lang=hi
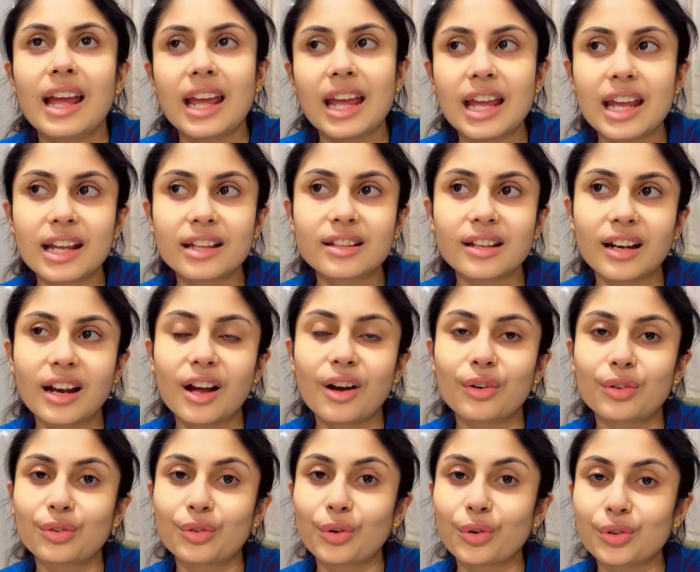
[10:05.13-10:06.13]
एक जना
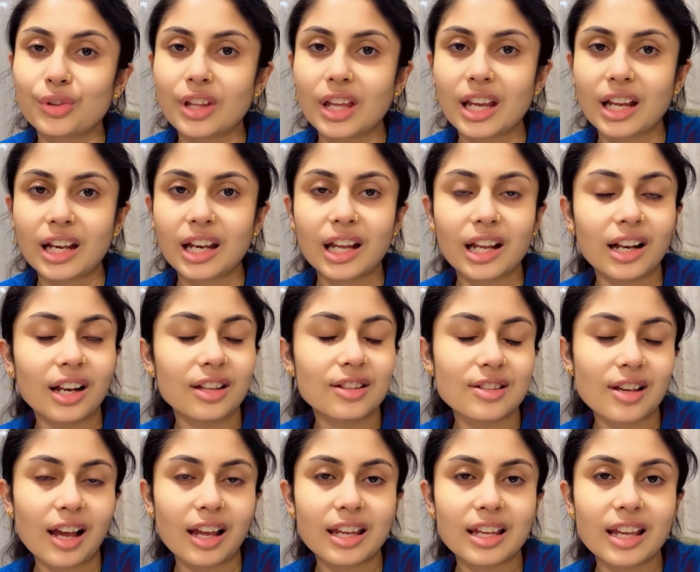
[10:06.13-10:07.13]
उसको देखने के लिए
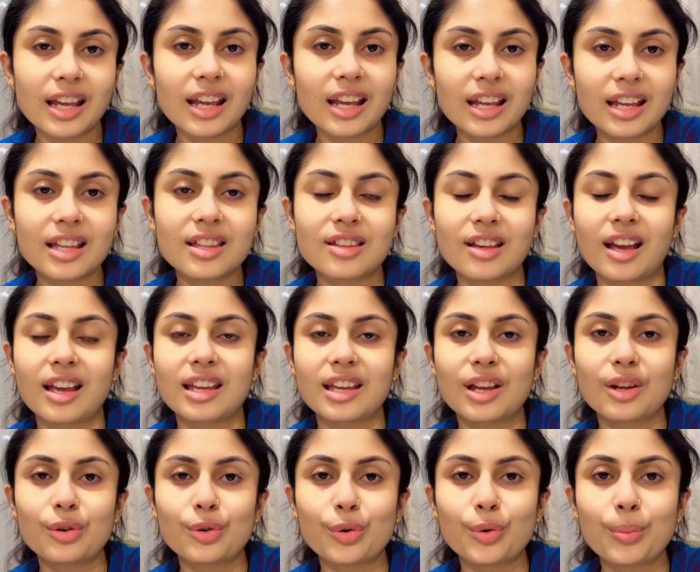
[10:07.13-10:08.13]
चाहिए ही
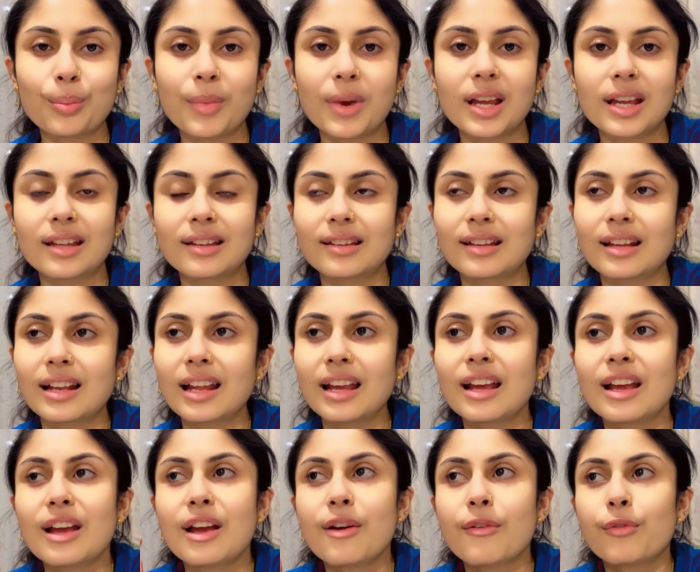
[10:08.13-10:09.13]
चाहिए रूम में इसीलिए
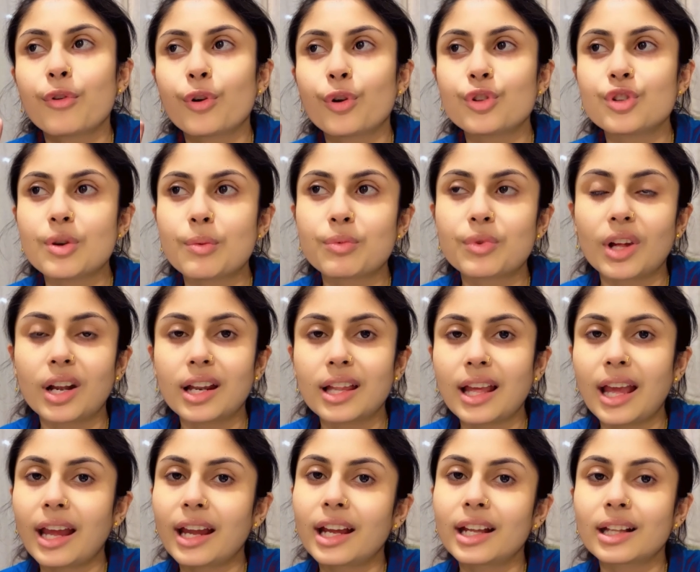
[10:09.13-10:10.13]
फिर वो जिम चले
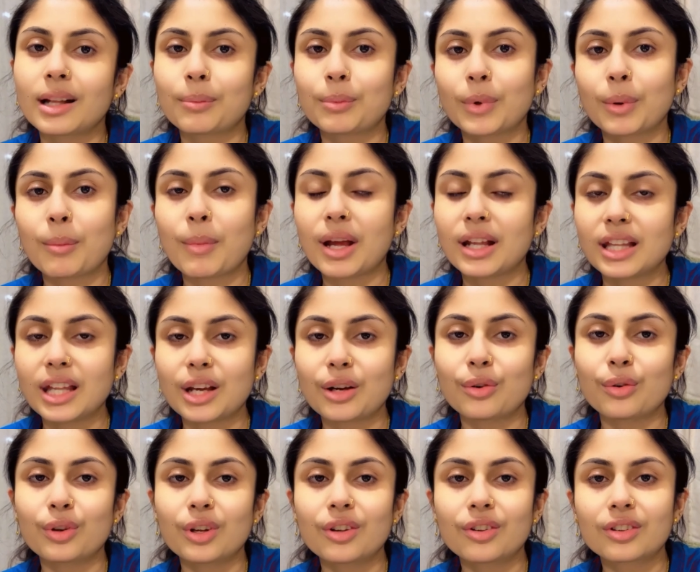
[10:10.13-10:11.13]
जाएंगे तब तक तो मैं
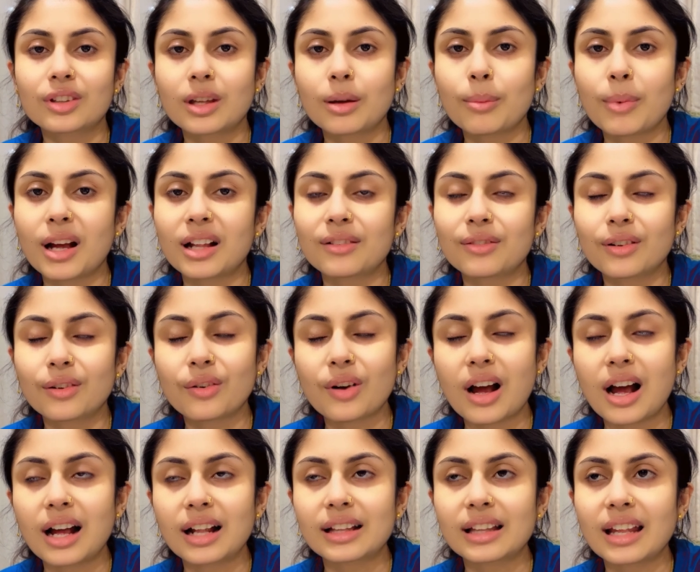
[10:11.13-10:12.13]
देखूँगी उसके बाद फिर वो
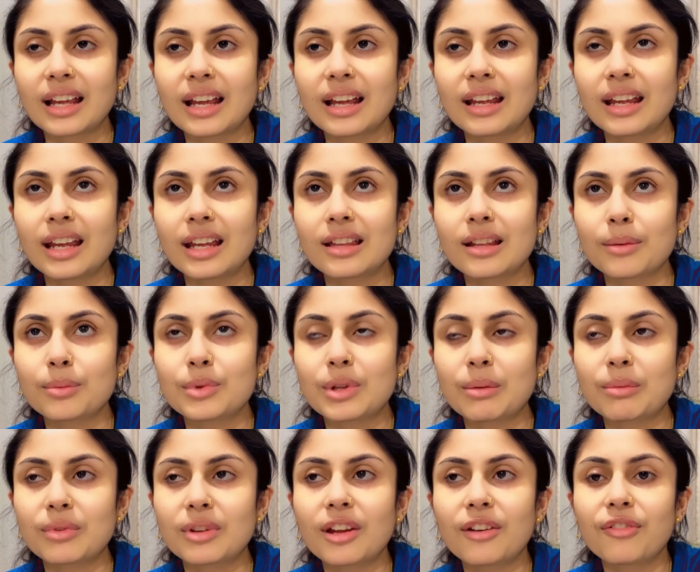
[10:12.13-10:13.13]
आते हैं ये जब
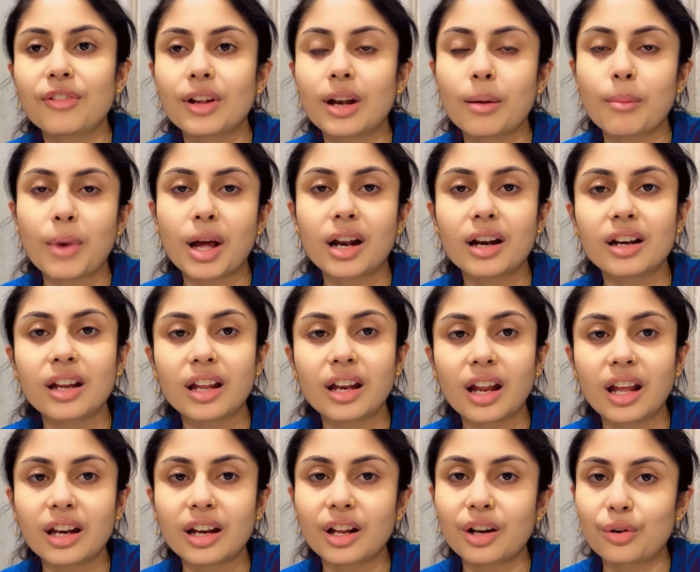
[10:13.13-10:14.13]
जिम से फिर हमारा
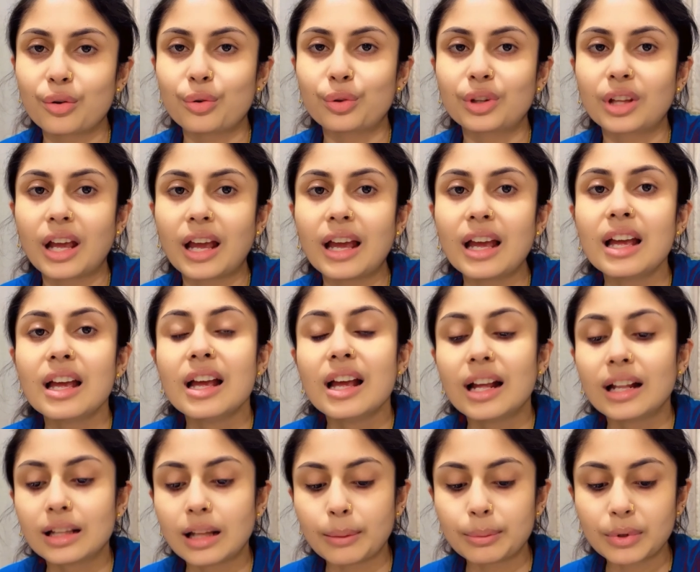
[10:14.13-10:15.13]
डिनर इनर होता है
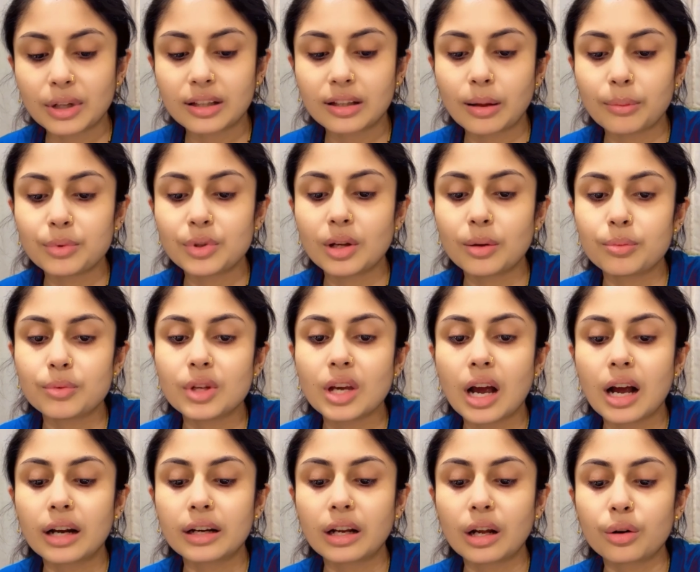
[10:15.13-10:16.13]
तब तक सब्जी वब्जी
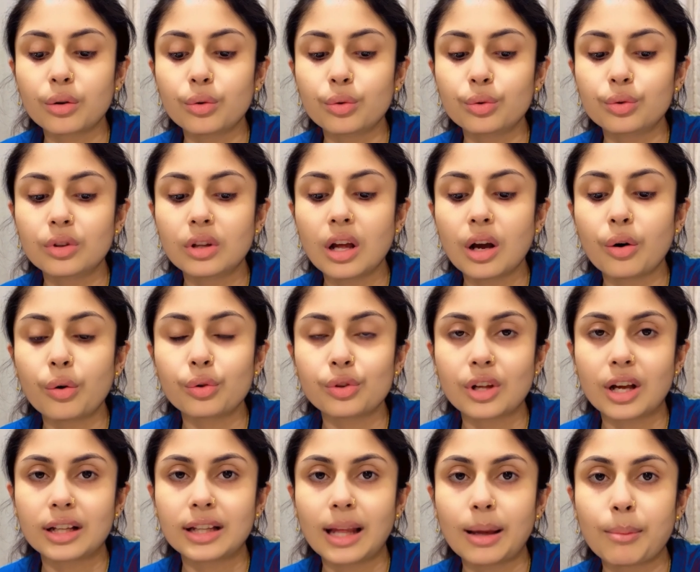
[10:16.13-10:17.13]
आटा गूंदना हो
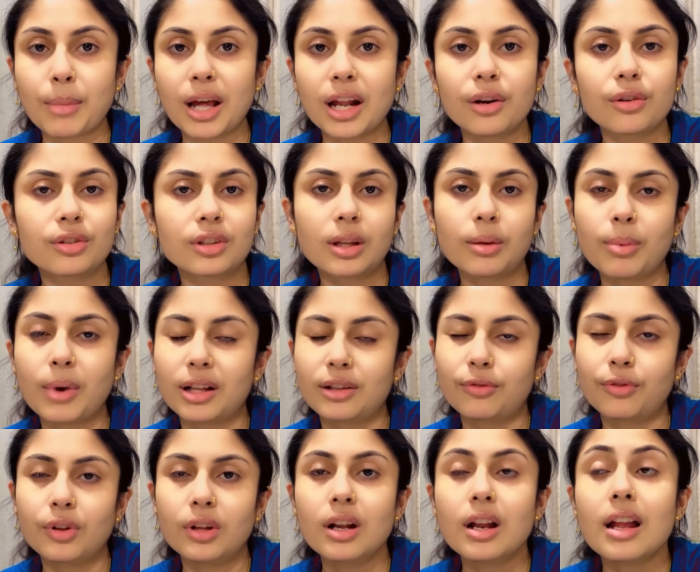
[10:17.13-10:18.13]
जाता है हमारा उसके बाद
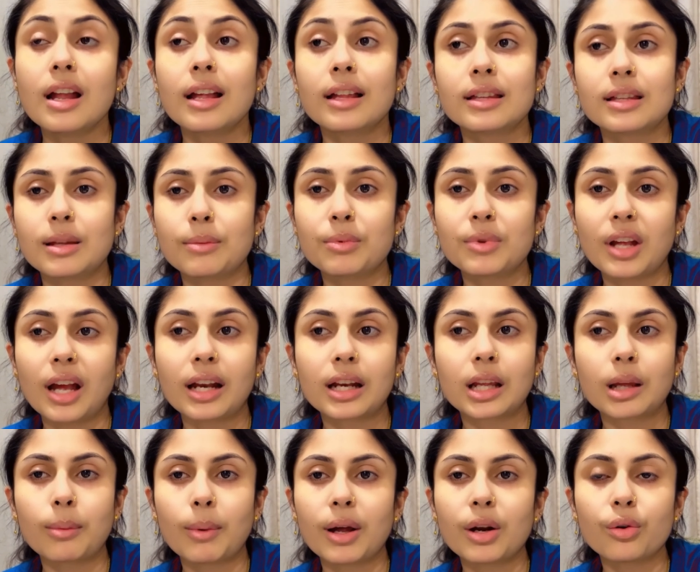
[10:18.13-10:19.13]
फिर जिम से आने
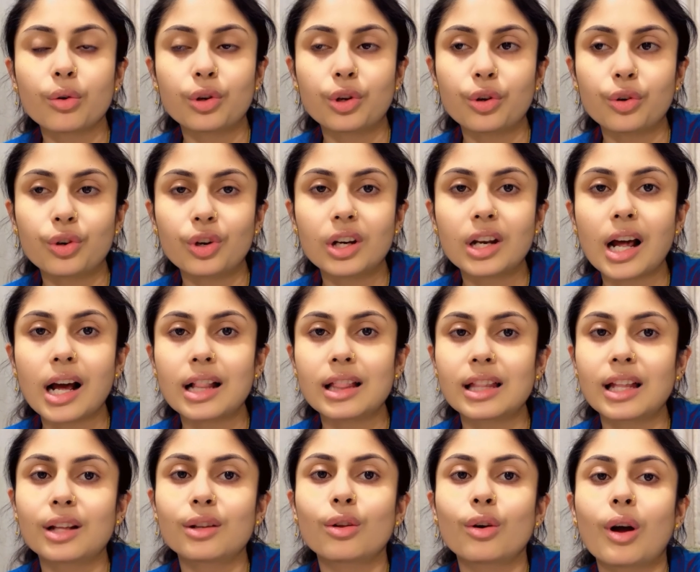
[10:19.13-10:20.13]
के बाद रोटी वोटी
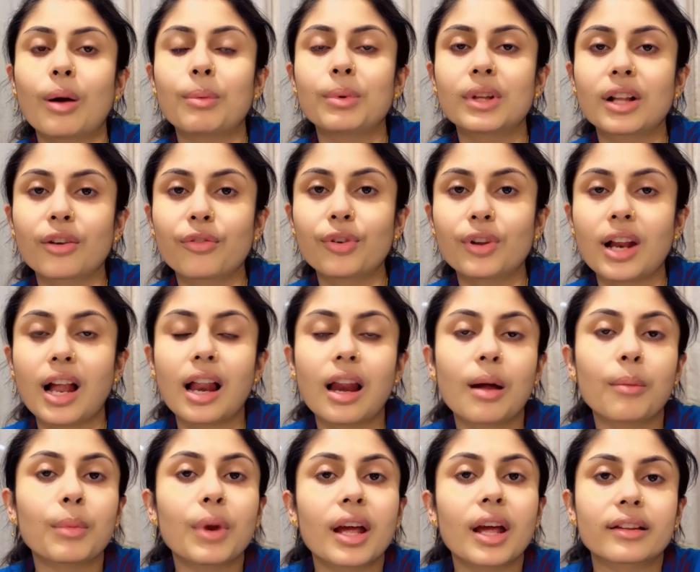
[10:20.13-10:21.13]
डालते हैं हैं तो अभी तक फ़िलहाल
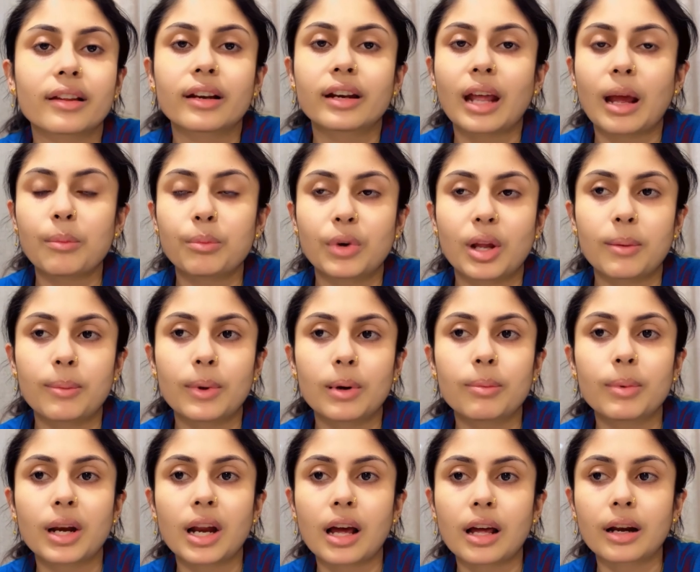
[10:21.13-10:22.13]
हमने ऐसा टाइम टेबल
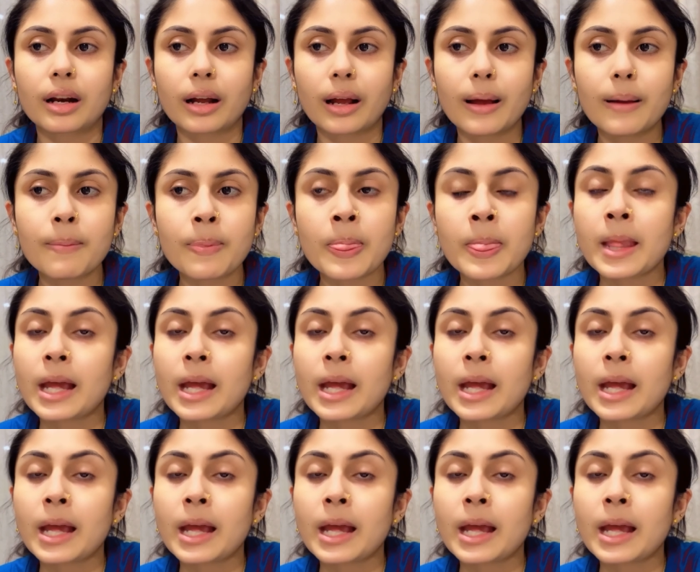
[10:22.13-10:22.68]
बना रखा है